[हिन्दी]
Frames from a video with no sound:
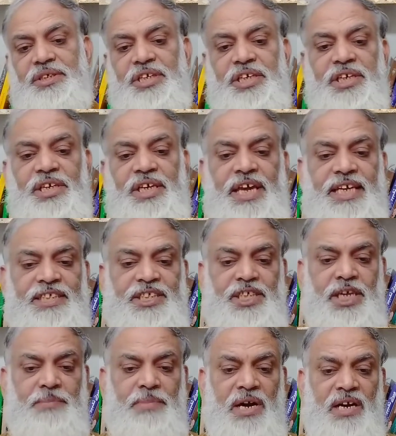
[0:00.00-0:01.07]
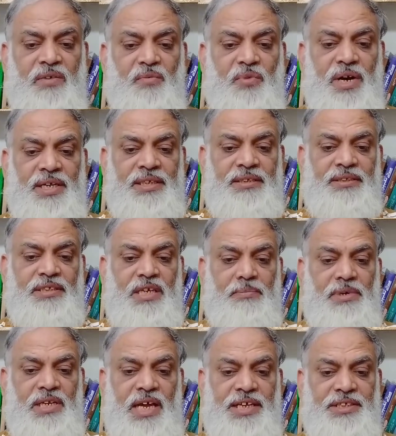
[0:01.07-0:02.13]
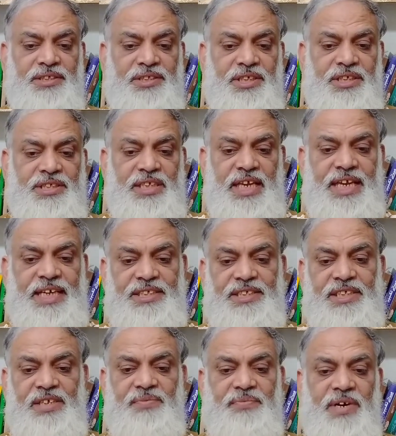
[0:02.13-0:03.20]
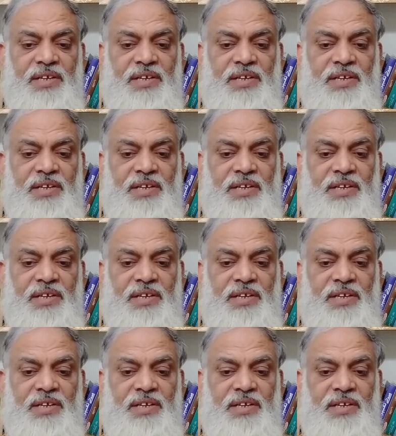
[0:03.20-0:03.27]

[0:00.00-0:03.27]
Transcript: ये एस सी एम आर वन डबल नाइन सिक्स एस सी